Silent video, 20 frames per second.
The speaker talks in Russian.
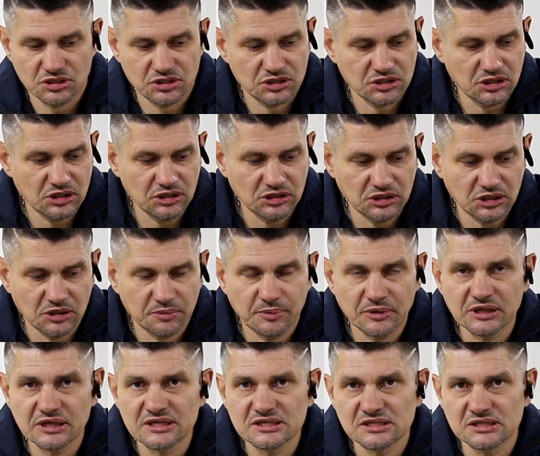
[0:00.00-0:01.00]
скрытых
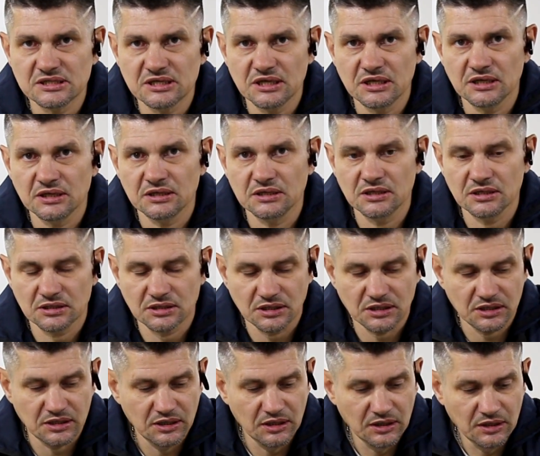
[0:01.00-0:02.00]
полостей
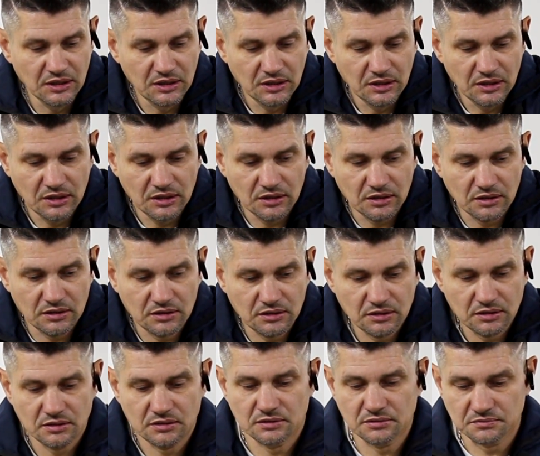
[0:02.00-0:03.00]
где-то
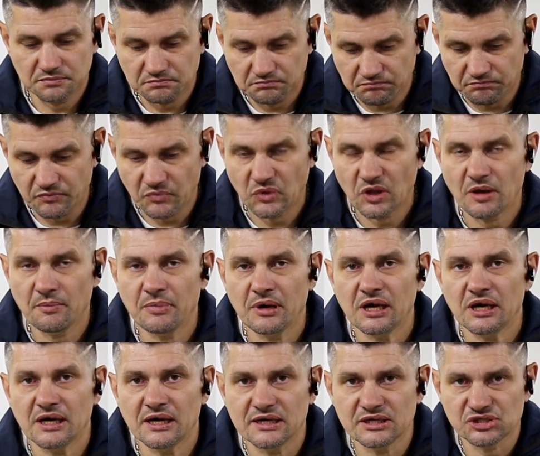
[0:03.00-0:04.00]
э, на
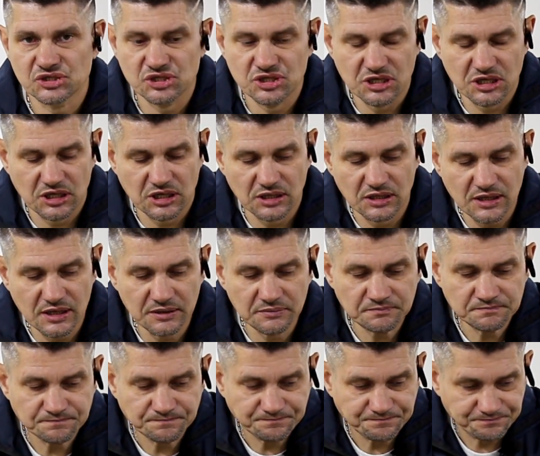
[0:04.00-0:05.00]
багажнике, да,
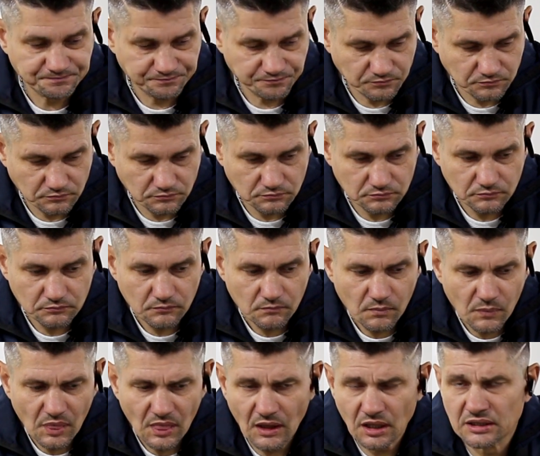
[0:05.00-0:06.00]

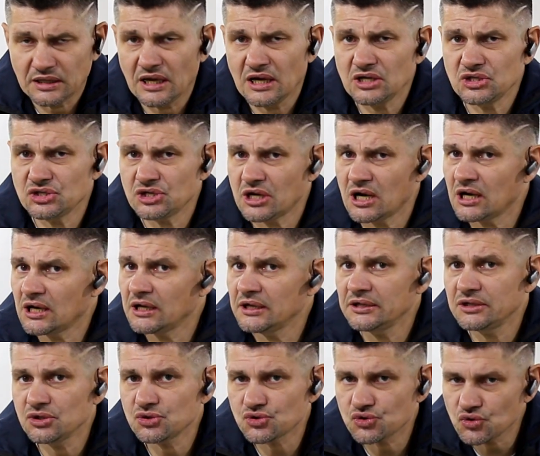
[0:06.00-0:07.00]
так же, как
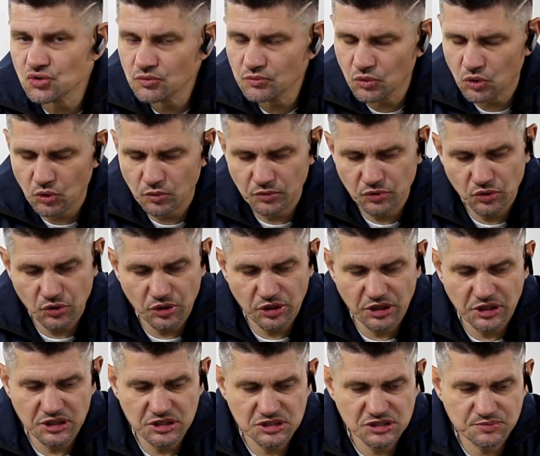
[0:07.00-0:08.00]
антишумку
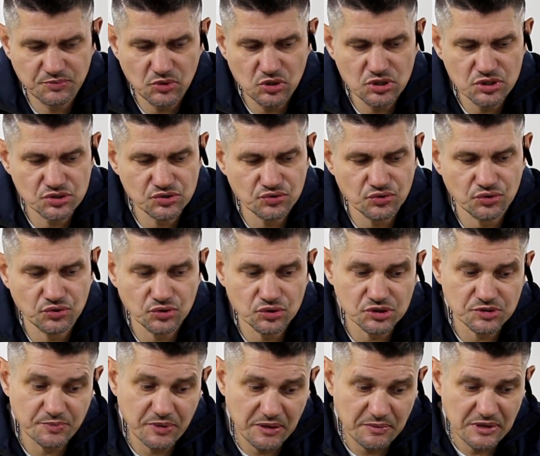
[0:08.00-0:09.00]
многие используют, то
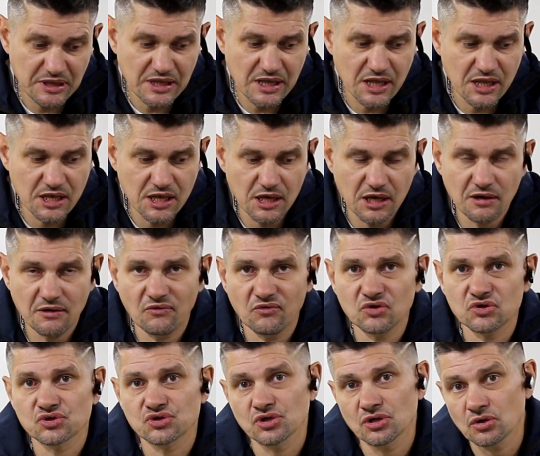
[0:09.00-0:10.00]
есть применение
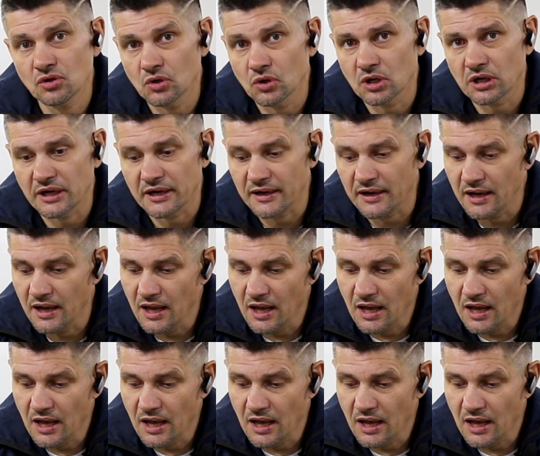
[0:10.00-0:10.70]
его широкое.